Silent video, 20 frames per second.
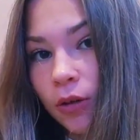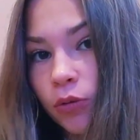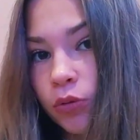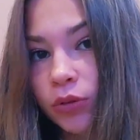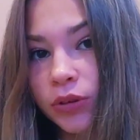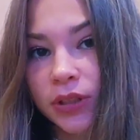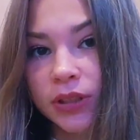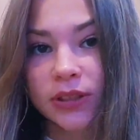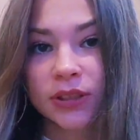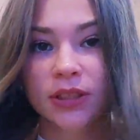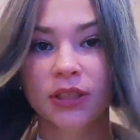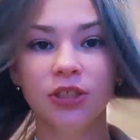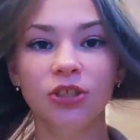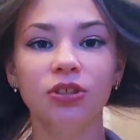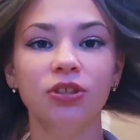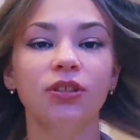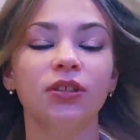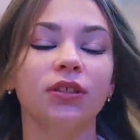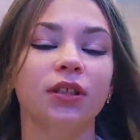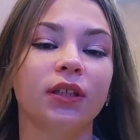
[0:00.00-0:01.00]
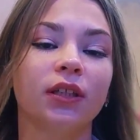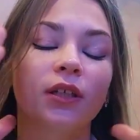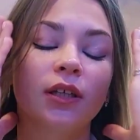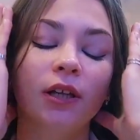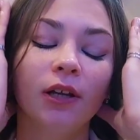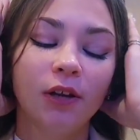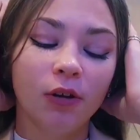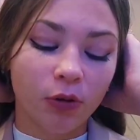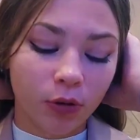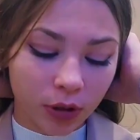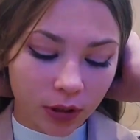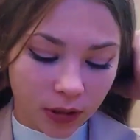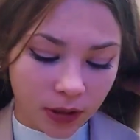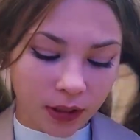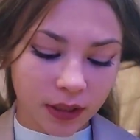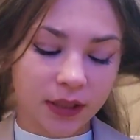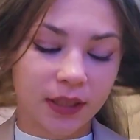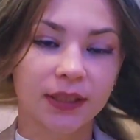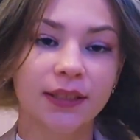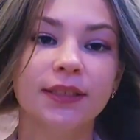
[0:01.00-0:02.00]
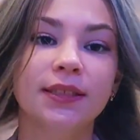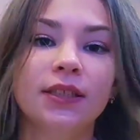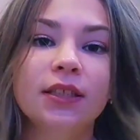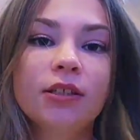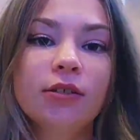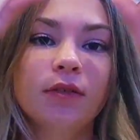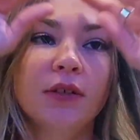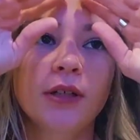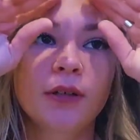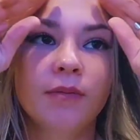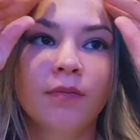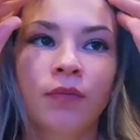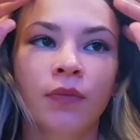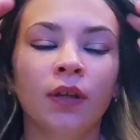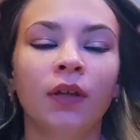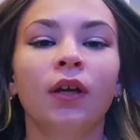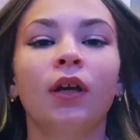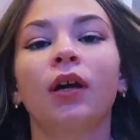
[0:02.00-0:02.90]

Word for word: Кудри держатся, такие легкие, красивые.